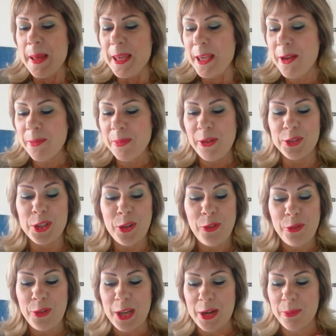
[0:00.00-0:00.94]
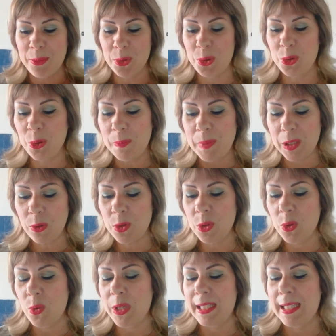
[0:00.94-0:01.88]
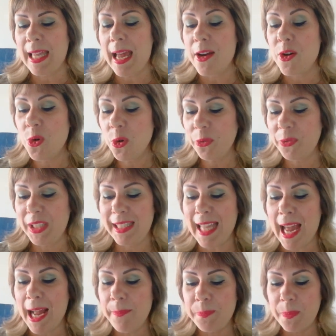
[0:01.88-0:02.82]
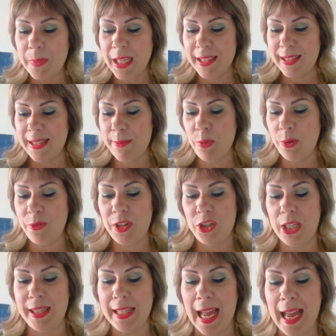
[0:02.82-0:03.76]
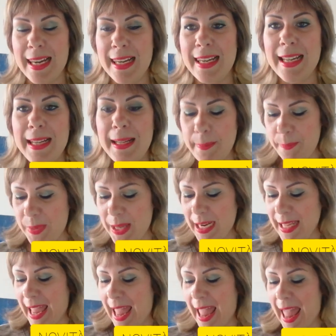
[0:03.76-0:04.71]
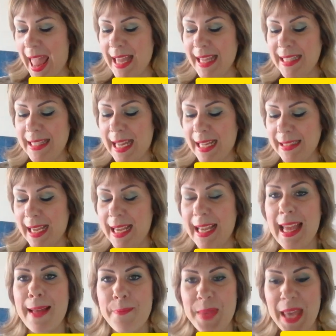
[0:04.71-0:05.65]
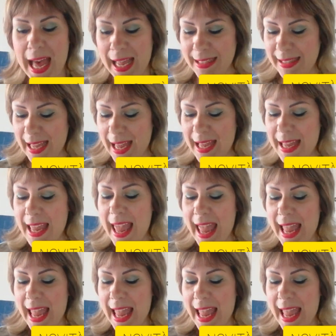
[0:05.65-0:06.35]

io mi soffermo subito su questa novità sebo vegetal perché è stata cambiata,